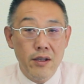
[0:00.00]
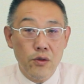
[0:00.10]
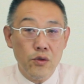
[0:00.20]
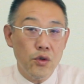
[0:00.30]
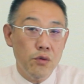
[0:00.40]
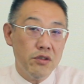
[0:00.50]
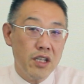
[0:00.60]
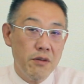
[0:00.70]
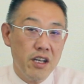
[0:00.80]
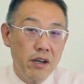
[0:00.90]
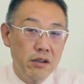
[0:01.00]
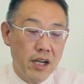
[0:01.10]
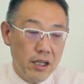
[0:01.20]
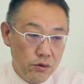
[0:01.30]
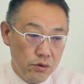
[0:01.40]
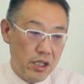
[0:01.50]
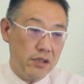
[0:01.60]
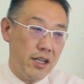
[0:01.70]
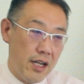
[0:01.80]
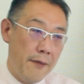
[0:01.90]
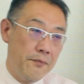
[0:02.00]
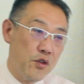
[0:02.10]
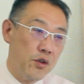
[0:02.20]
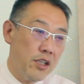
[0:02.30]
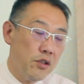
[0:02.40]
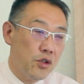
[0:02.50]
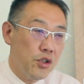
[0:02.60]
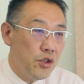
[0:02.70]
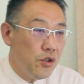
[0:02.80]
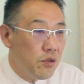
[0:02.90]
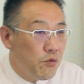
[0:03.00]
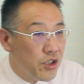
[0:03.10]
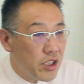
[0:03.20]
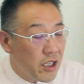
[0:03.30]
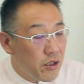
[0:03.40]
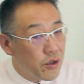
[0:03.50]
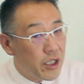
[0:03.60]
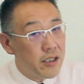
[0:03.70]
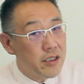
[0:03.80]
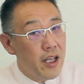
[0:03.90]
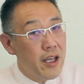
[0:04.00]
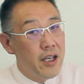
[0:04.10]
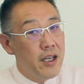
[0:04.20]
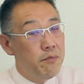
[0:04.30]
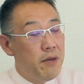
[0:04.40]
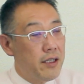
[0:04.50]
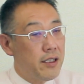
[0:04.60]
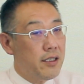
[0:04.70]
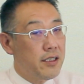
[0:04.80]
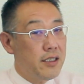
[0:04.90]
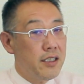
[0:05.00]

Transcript: その動物はもういわゆる家族ですから、その家族と一緒に過ごしたいという形で、まあ新しい